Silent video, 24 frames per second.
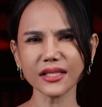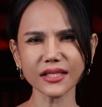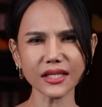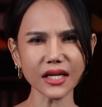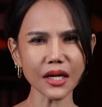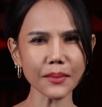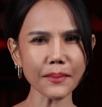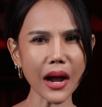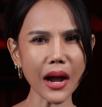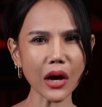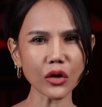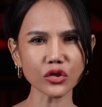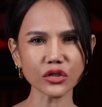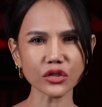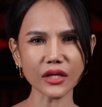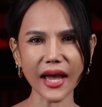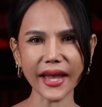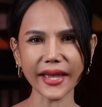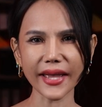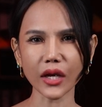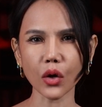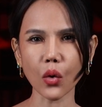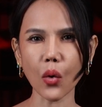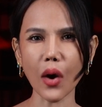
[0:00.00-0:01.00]
จึงเบาใจ
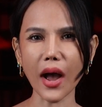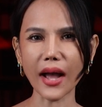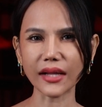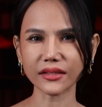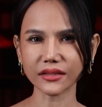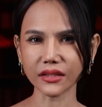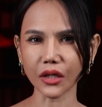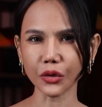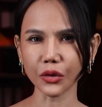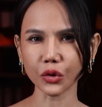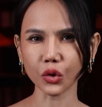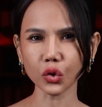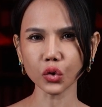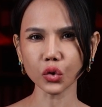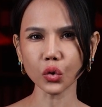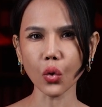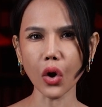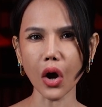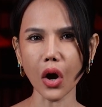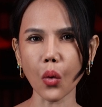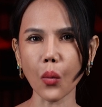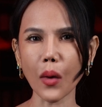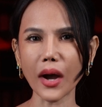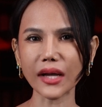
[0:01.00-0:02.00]
กว่าจะรู้
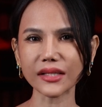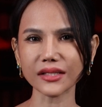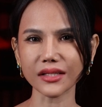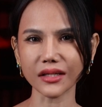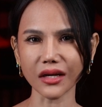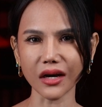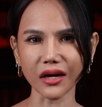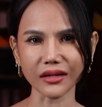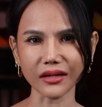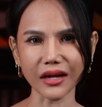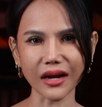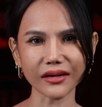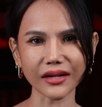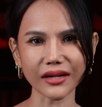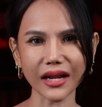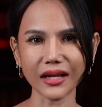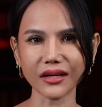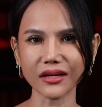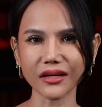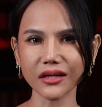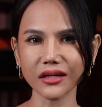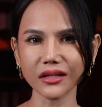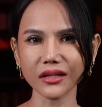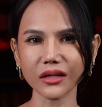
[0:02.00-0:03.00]
ตัวว่าจะเกิดอะไร
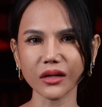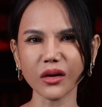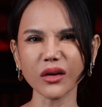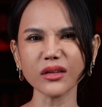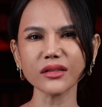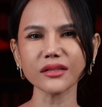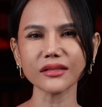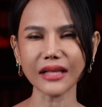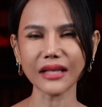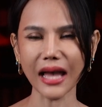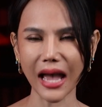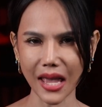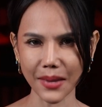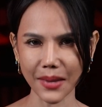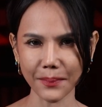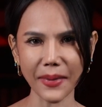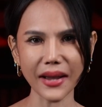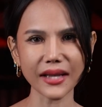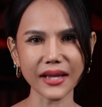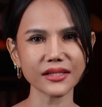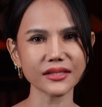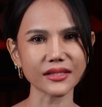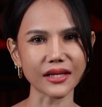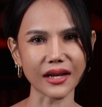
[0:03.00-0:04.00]
ขึ้นก็สาย
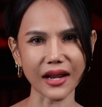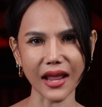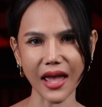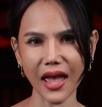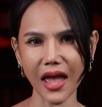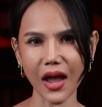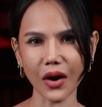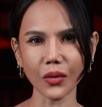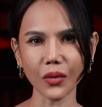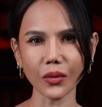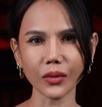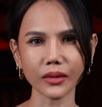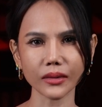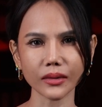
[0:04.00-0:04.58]
ไปเสียแล้ว